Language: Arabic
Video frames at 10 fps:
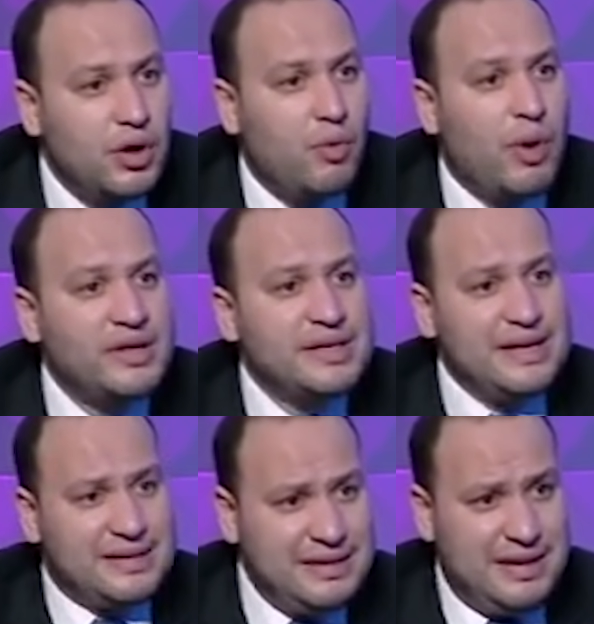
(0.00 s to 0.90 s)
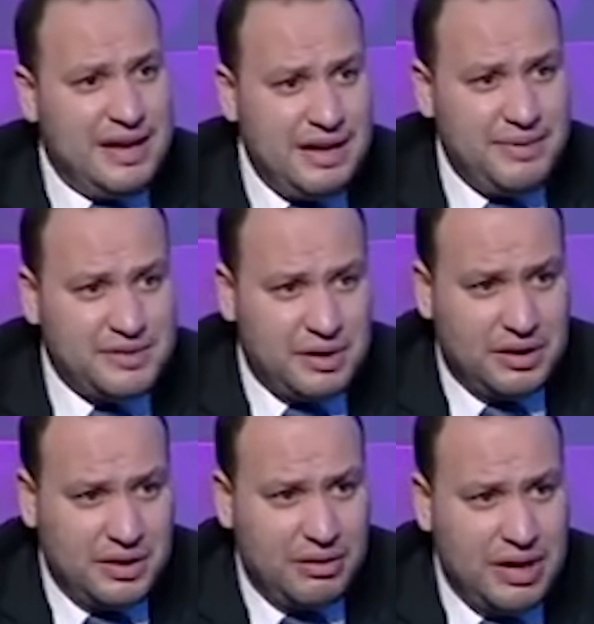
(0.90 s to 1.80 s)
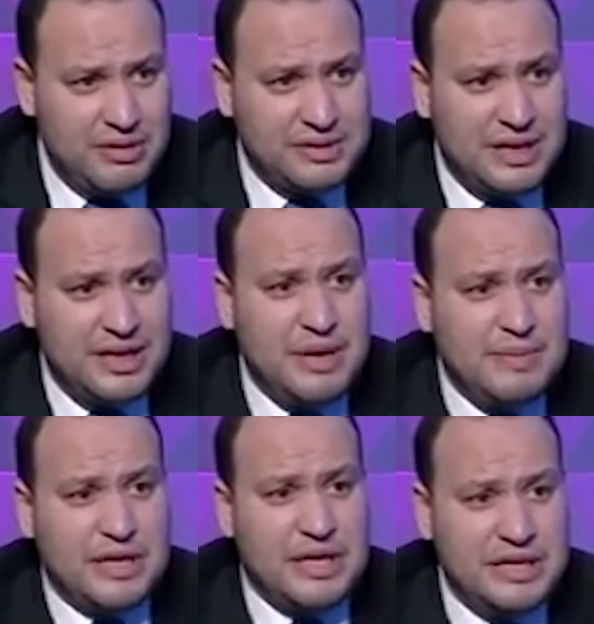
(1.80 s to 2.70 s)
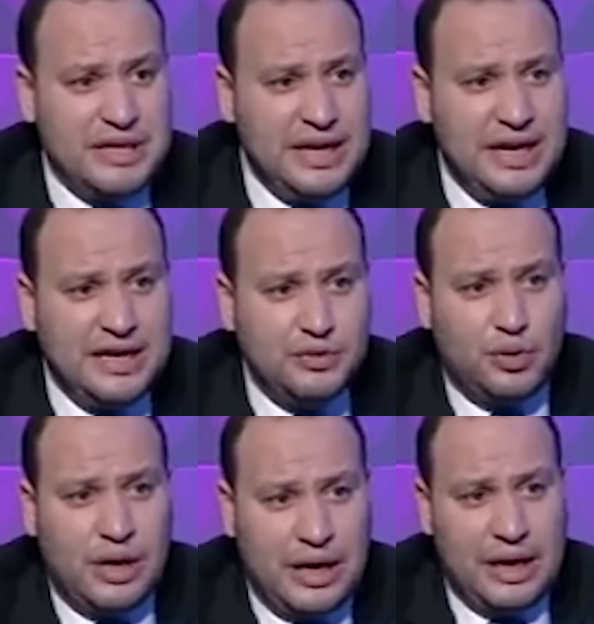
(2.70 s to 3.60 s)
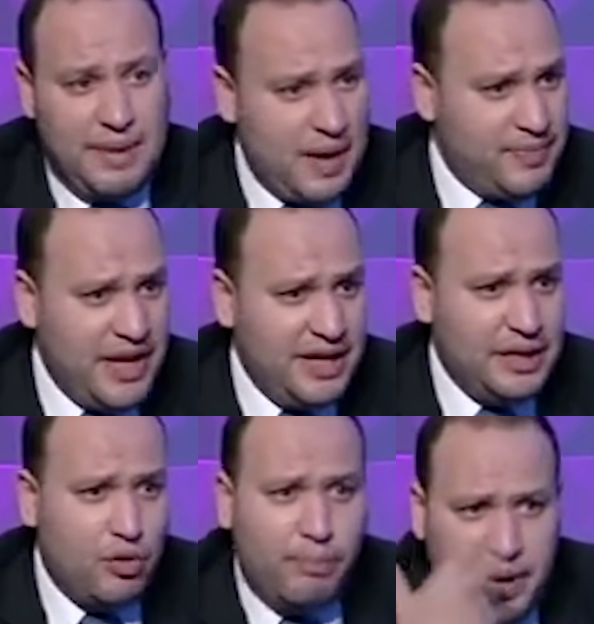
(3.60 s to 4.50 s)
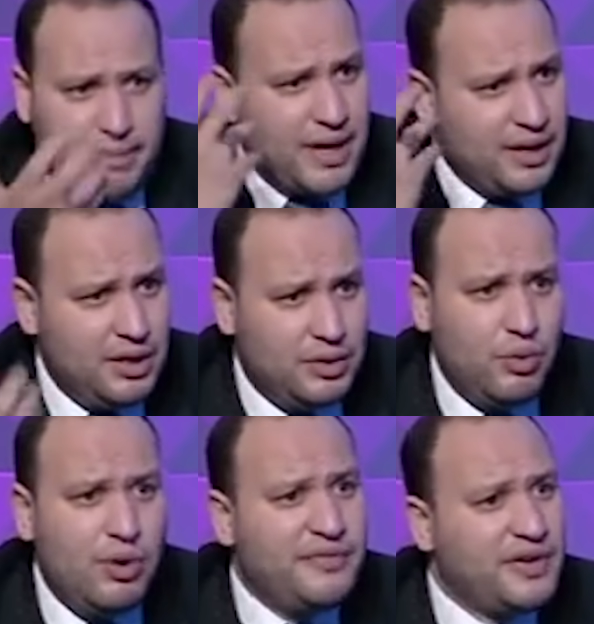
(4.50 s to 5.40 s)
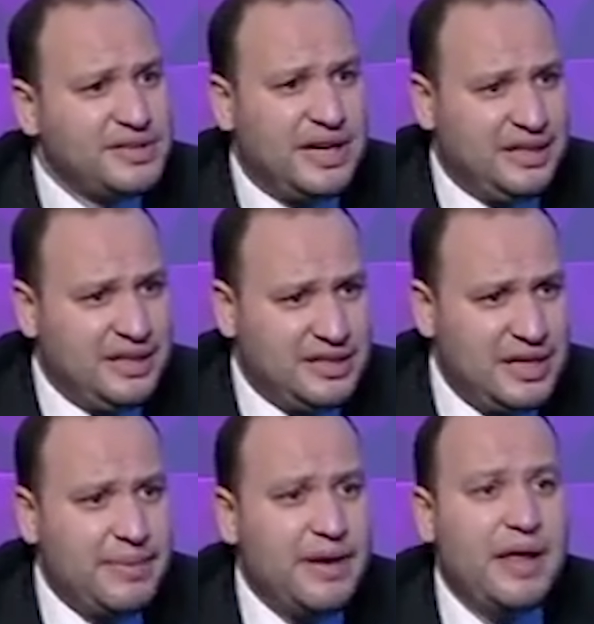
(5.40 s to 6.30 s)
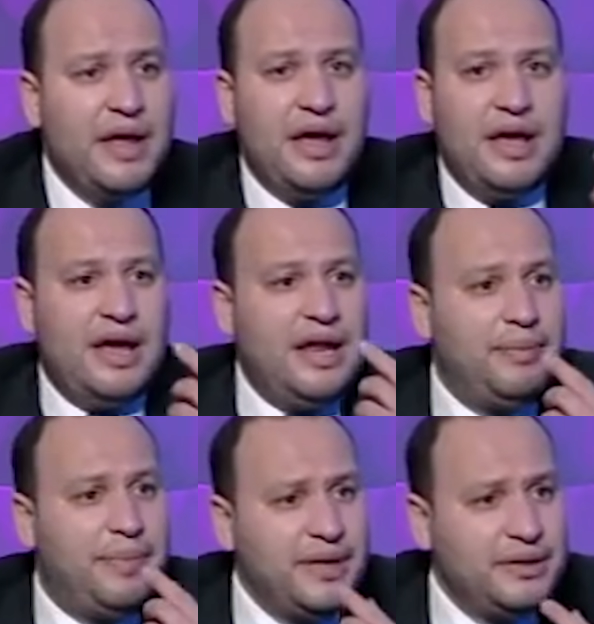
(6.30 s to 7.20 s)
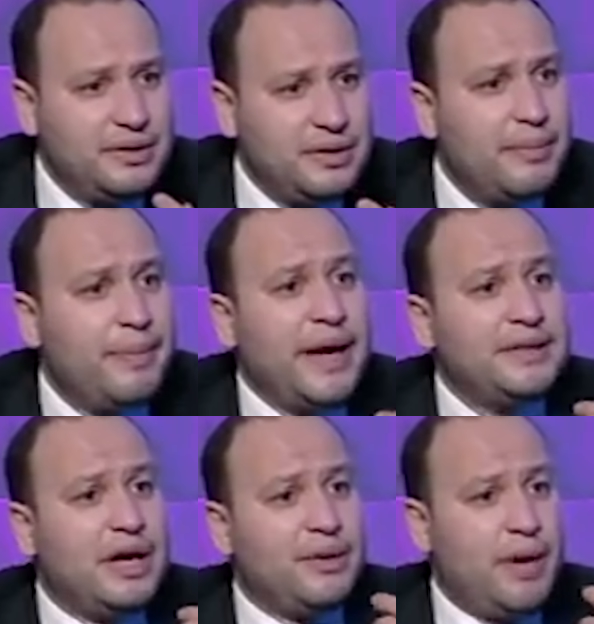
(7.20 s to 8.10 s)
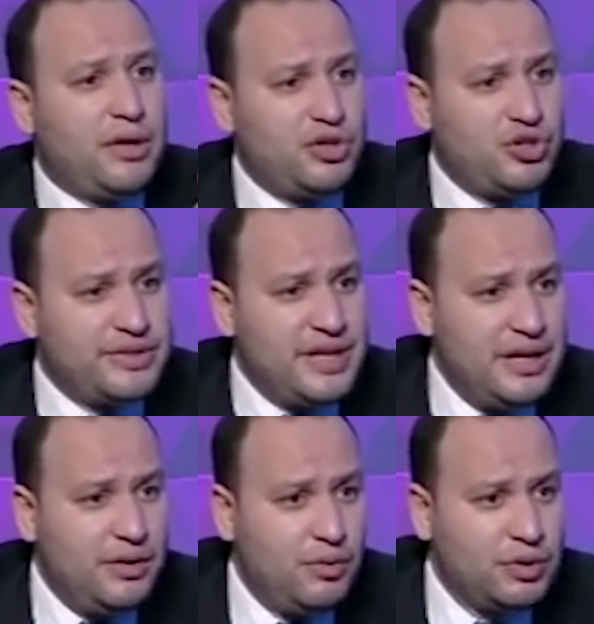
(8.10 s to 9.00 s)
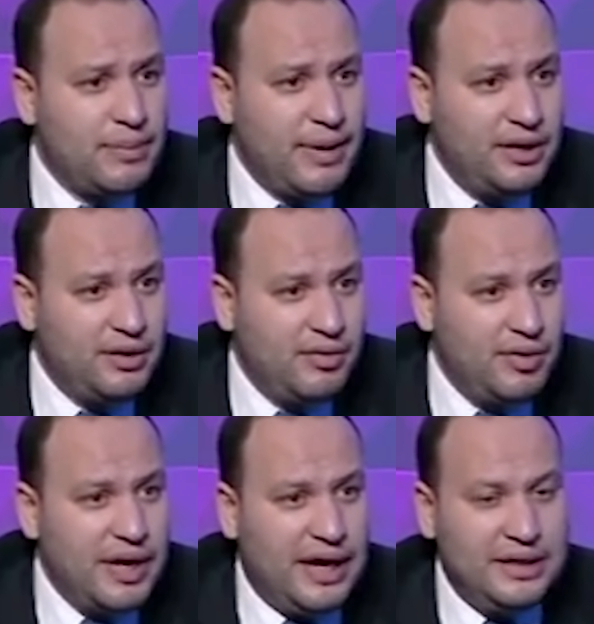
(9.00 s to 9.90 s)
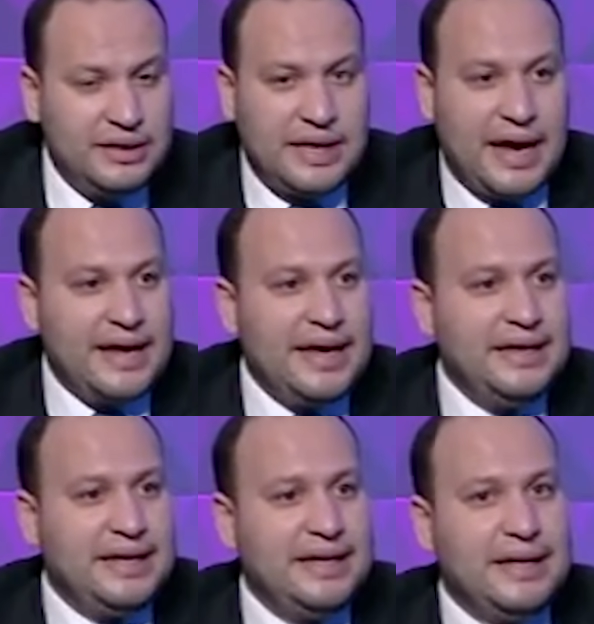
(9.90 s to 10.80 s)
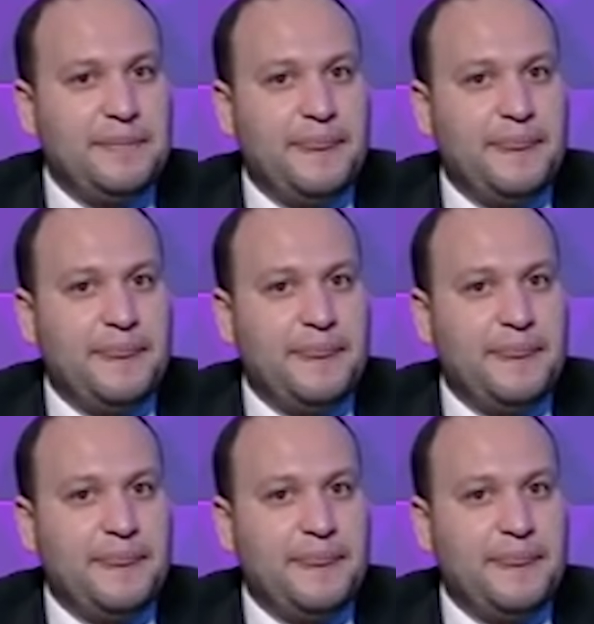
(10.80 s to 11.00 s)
ولذلك سيدنا النبي صلى الله عليه وسلم امرنا ان احنا لا ندعو ابنائنا ربما توافق ساعة إجابة صحيح البنت بعد 14 سنة وطبعا يعني تخيلي كده